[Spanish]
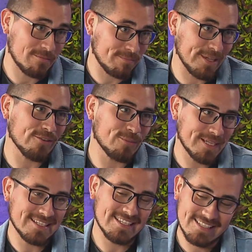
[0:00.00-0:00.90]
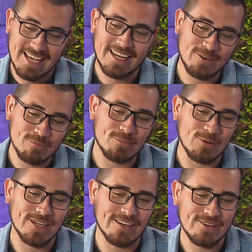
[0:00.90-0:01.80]
en vivo, presenciales con
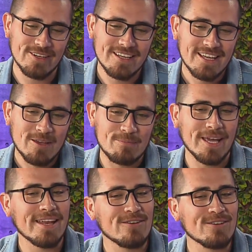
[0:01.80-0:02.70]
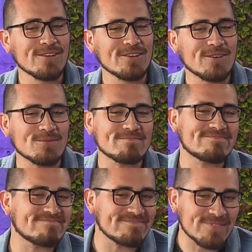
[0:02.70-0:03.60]
público. Por supuesto. Pero yo,
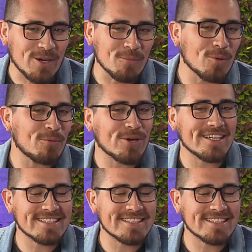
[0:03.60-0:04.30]
como por el